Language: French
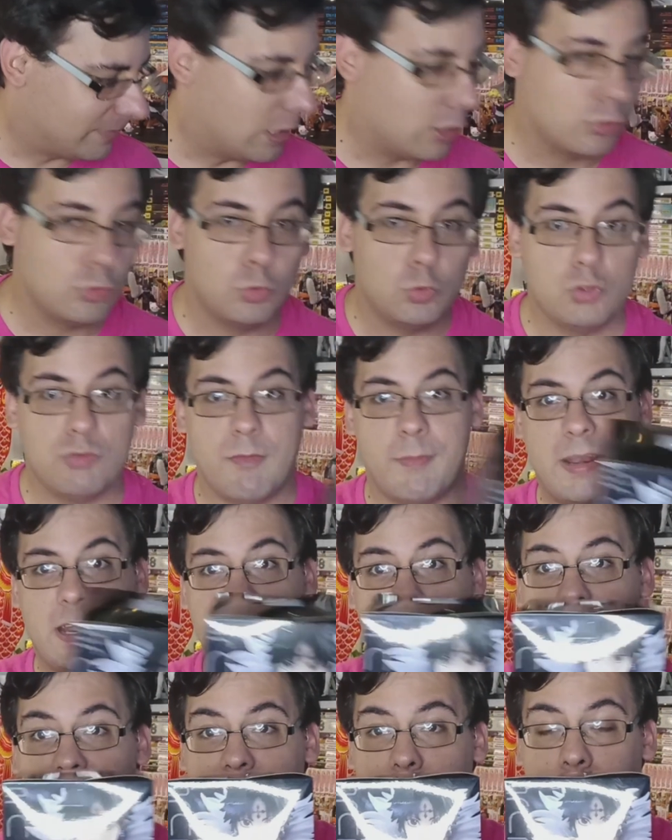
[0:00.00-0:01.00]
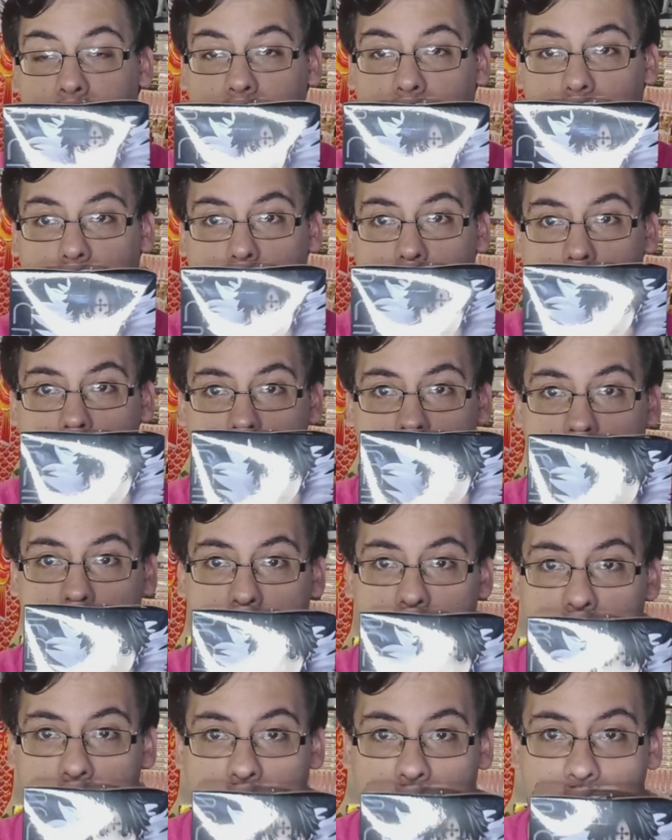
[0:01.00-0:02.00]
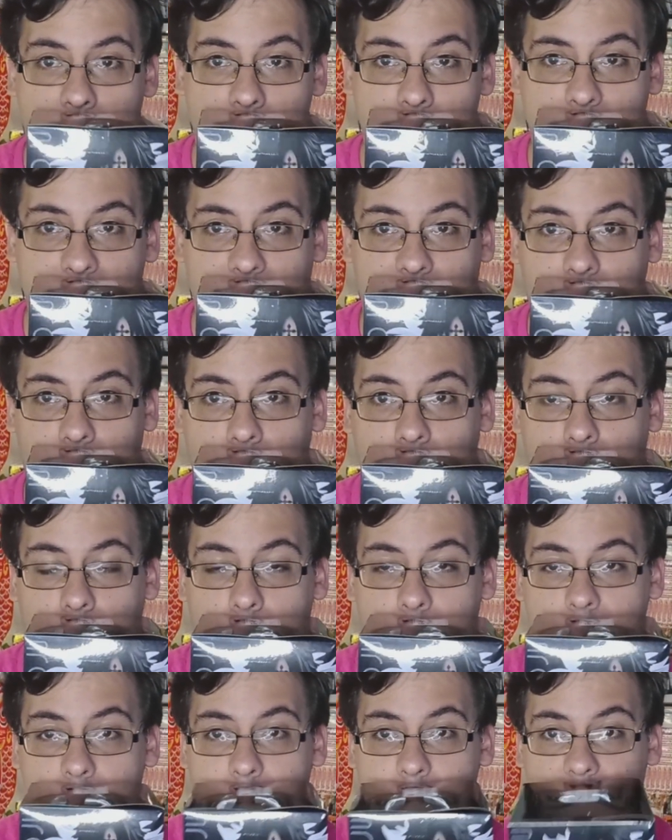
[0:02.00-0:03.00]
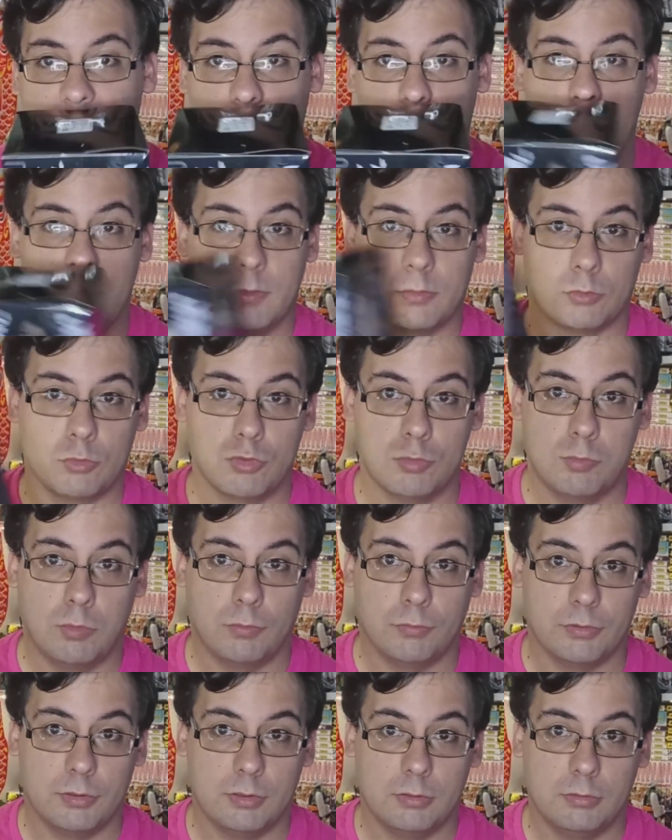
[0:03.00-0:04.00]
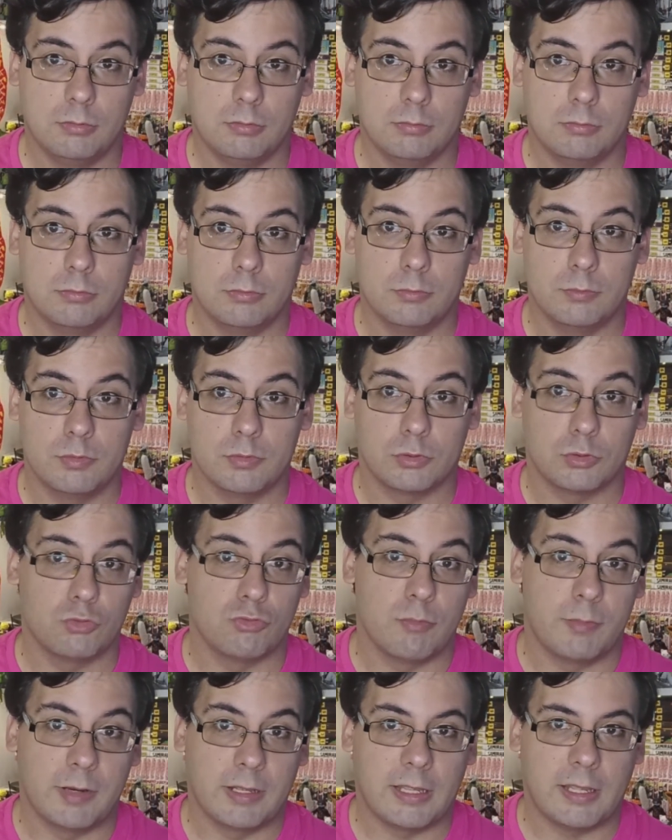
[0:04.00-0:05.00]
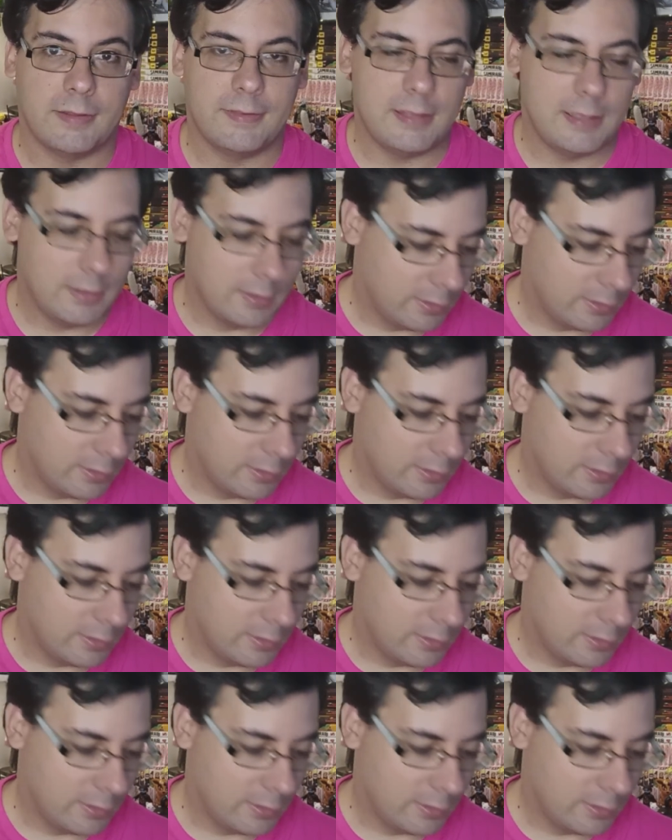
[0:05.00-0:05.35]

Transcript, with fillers: Alors du coup, je vais pas la déballer euh, parce que bah, parce que parce que j'ai pas envie. Euh, parce que je ne veux pas la garder.